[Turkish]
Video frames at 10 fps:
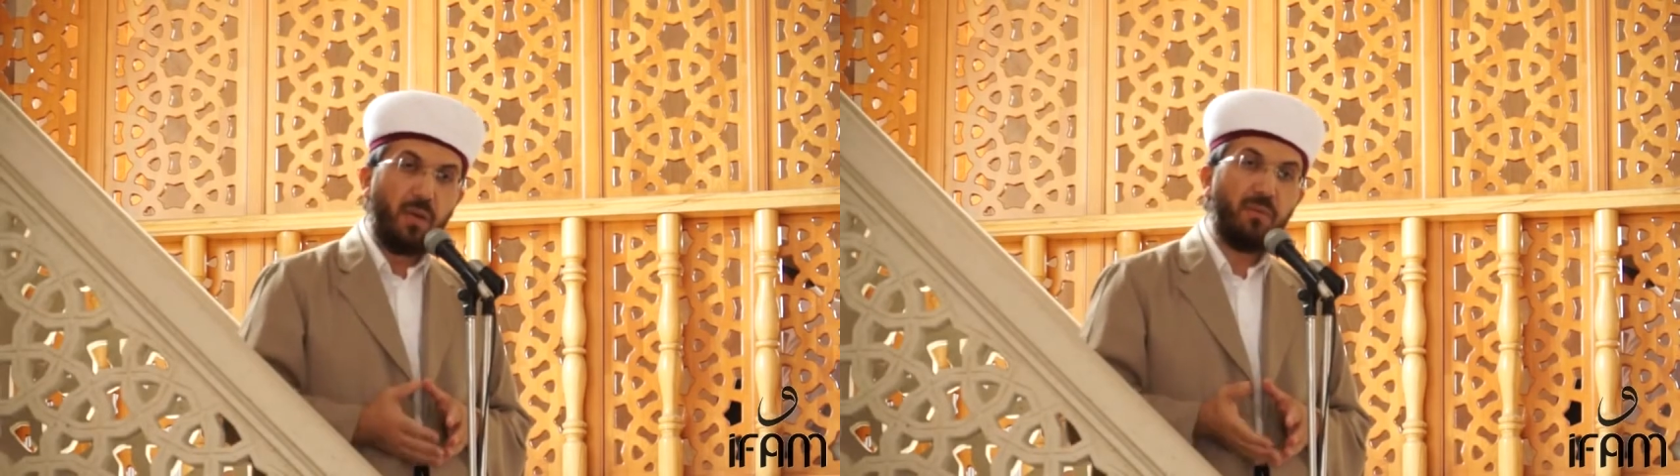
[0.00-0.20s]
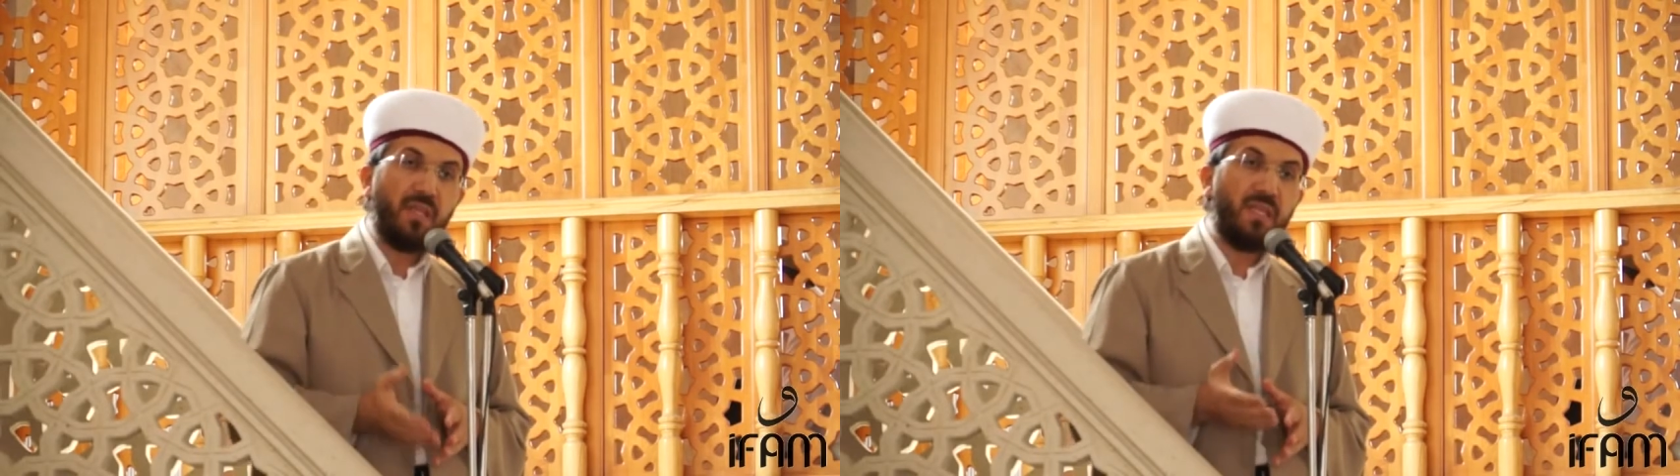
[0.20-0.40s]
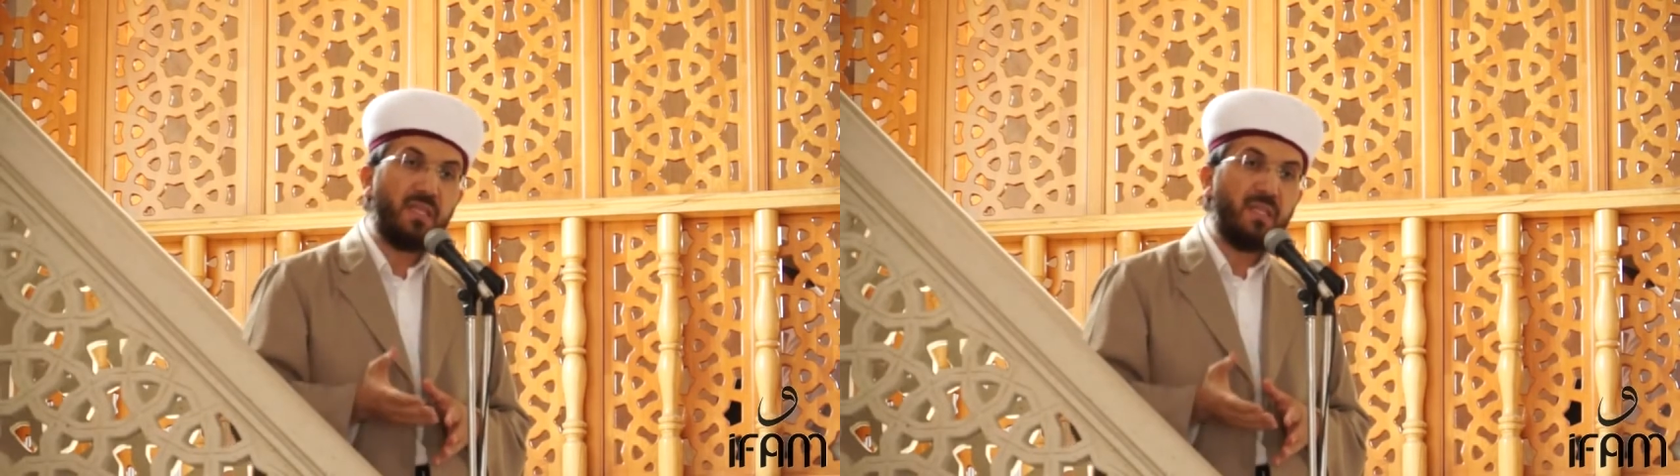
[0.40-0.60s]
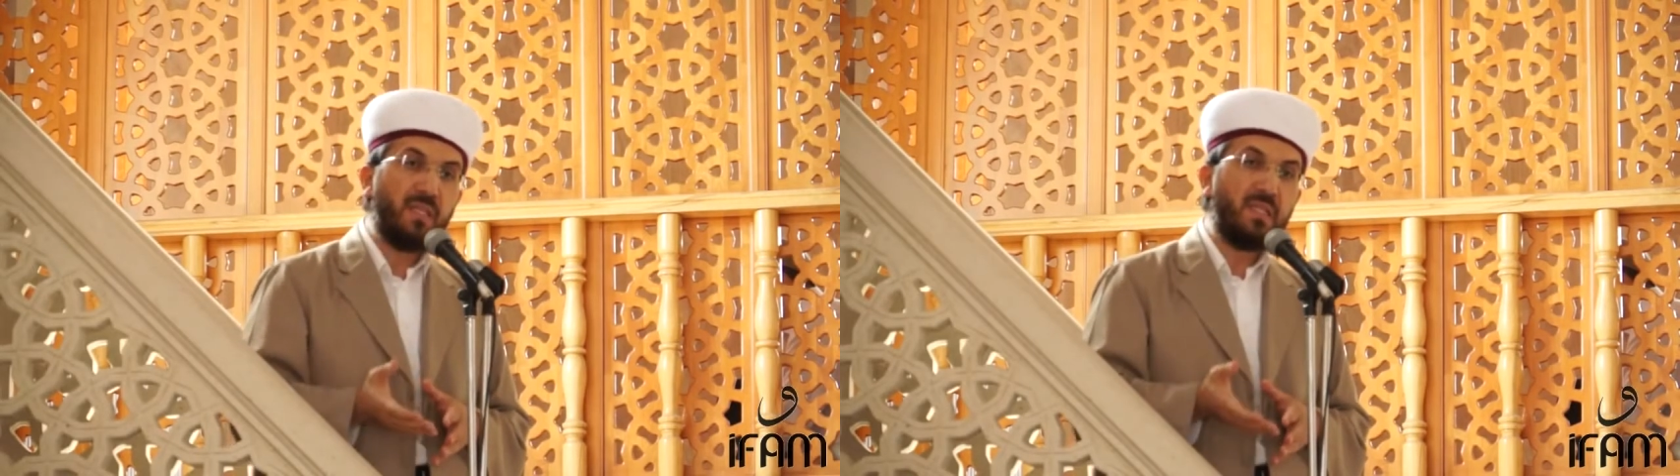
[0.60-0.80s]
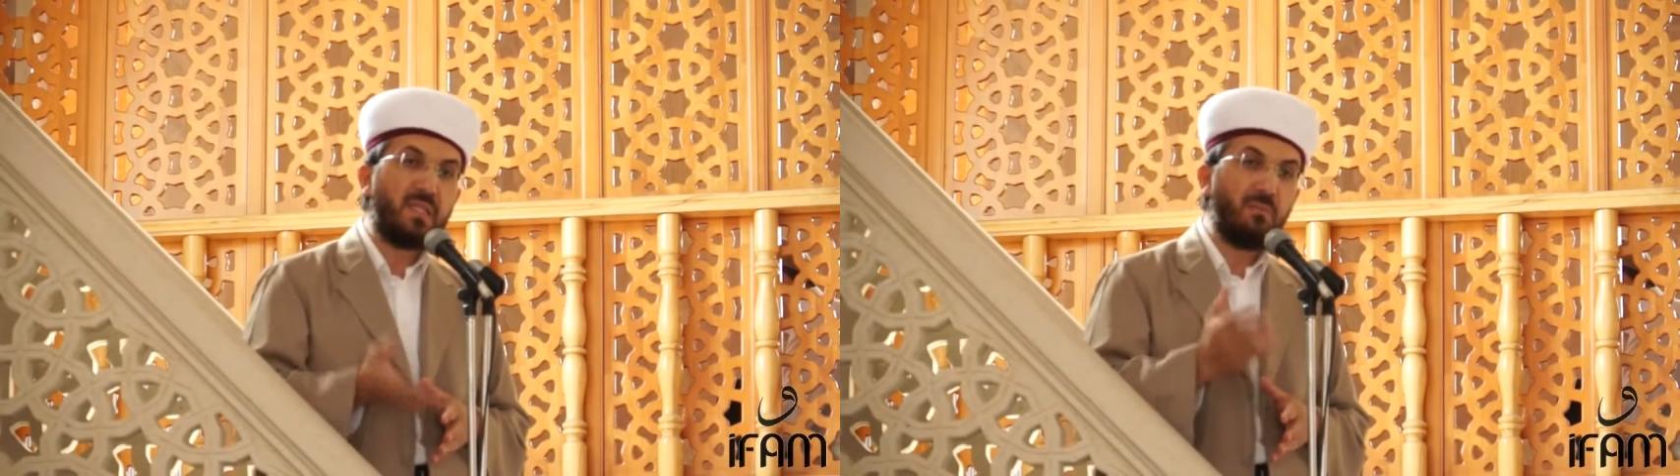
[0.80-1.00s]

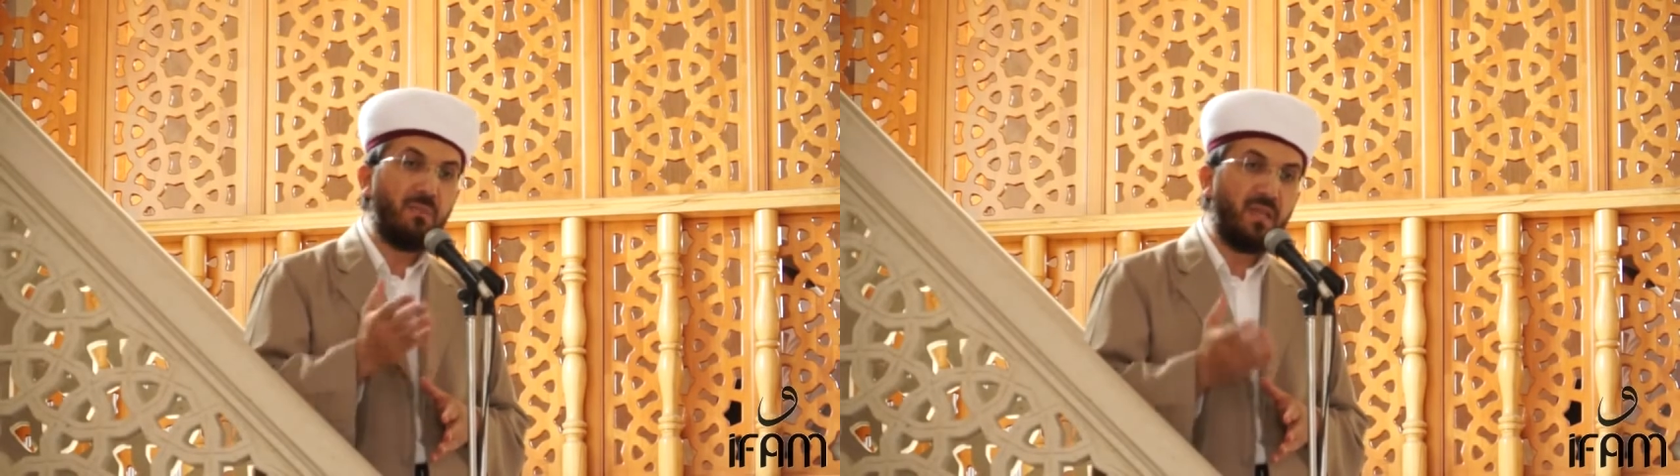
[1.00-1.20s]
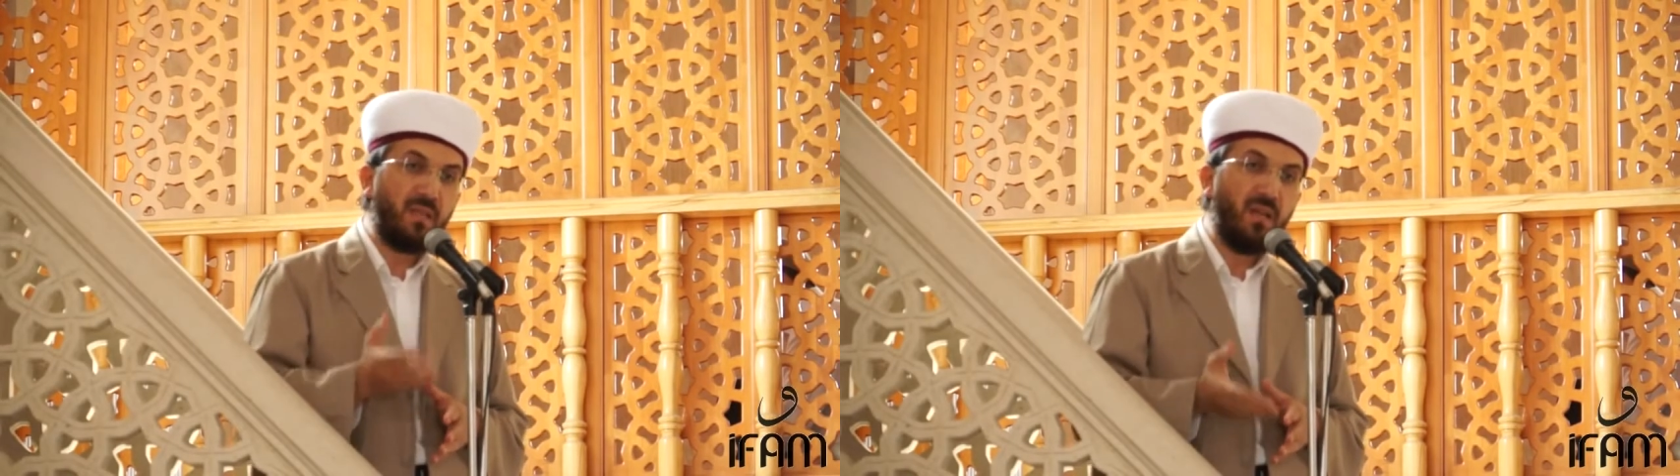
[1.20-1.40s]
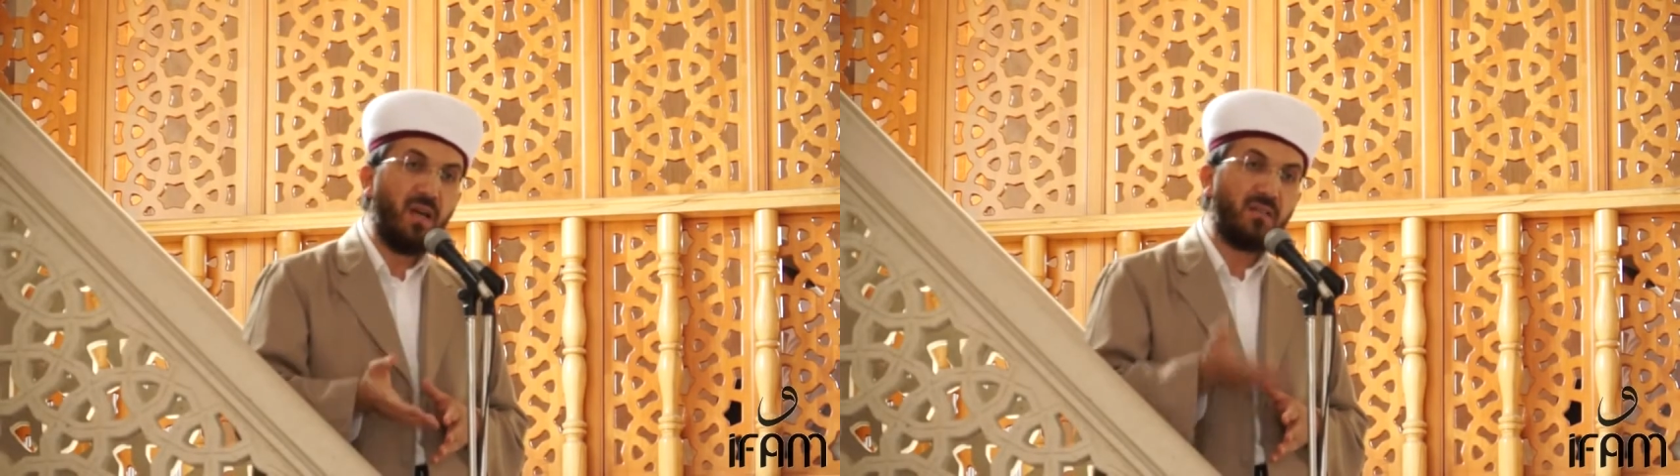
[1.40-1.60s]
babalarının isimlerini,